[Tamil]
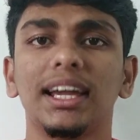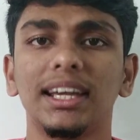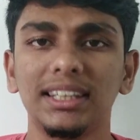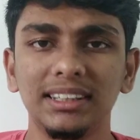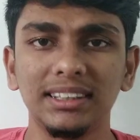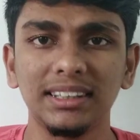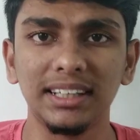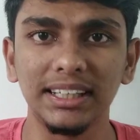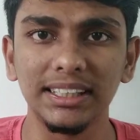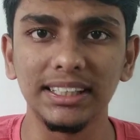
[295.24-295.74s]

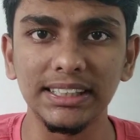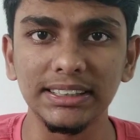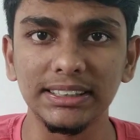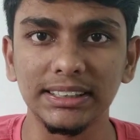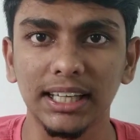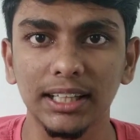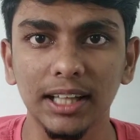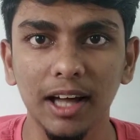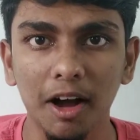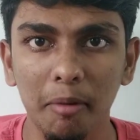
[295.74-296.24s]
இந்த
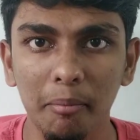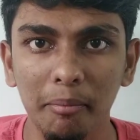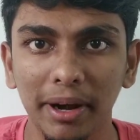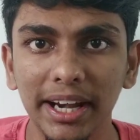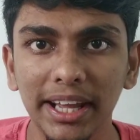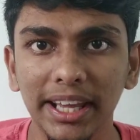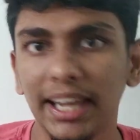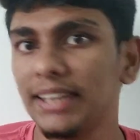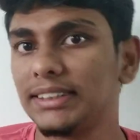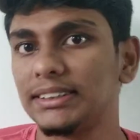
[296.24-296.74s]
டிசீஸ்க்கு ஏதாவது
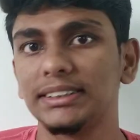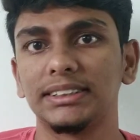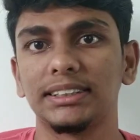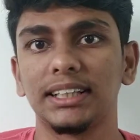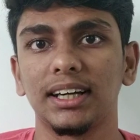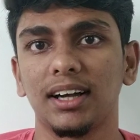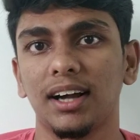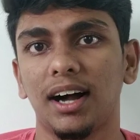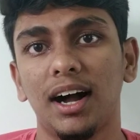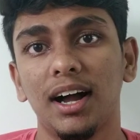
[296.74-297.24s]
மெடிக்கேஷன்ஸ்
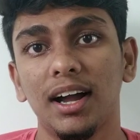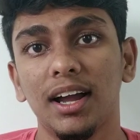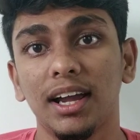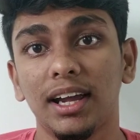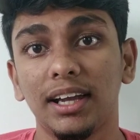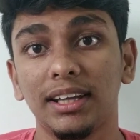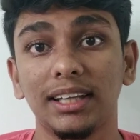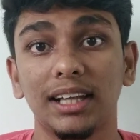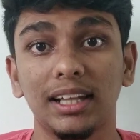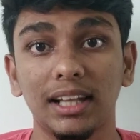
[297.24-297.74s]
இருக்கா
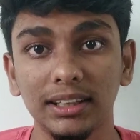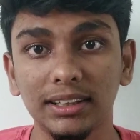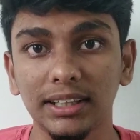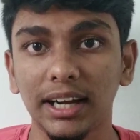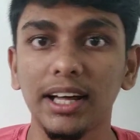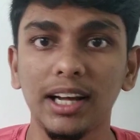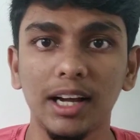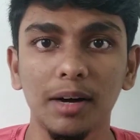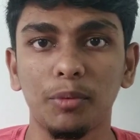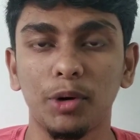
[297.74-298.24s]
இதை எதாவது
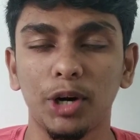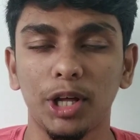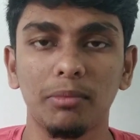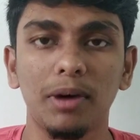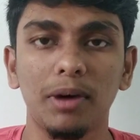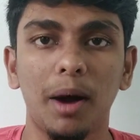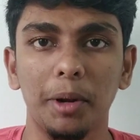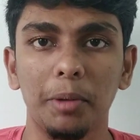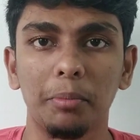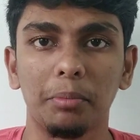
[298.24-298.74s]
தடுக்க
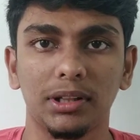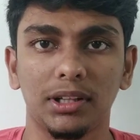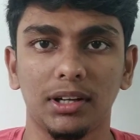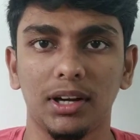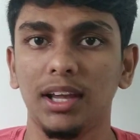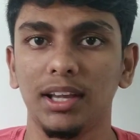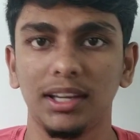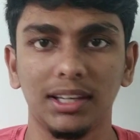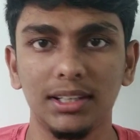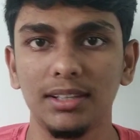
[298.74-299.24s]
முடியுமா அப்படின்னு
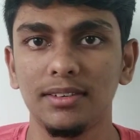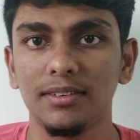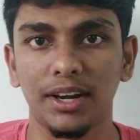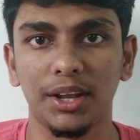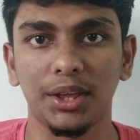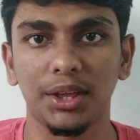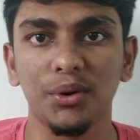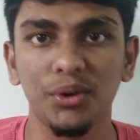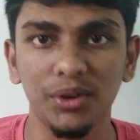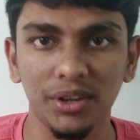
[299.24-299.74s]
பார்த்தீங்கன்னா இது
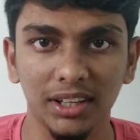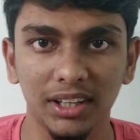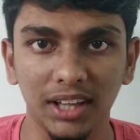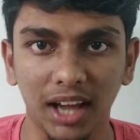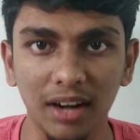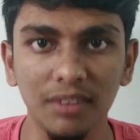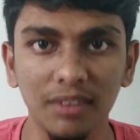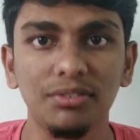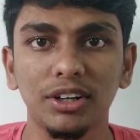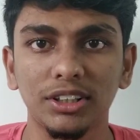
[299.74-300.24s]
வரைக்கும்
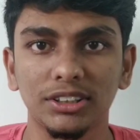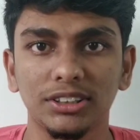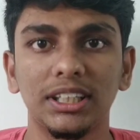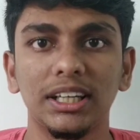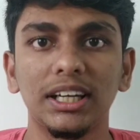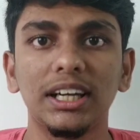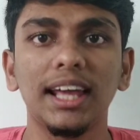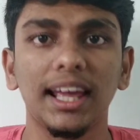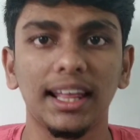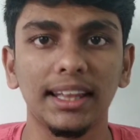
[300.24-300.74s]

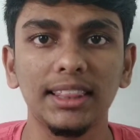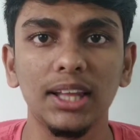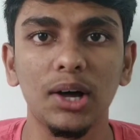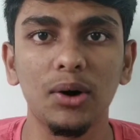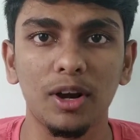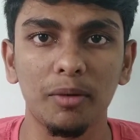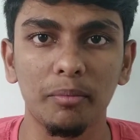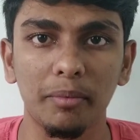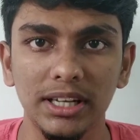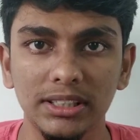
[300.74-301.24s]
அன்ஃபார்ச்சுனேட்லி எந்த
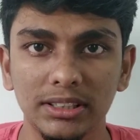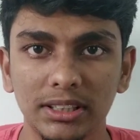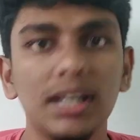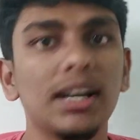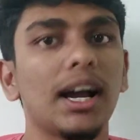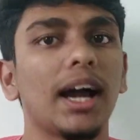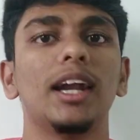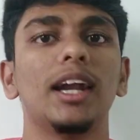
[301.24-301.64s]
ஒரு மெடிசனும்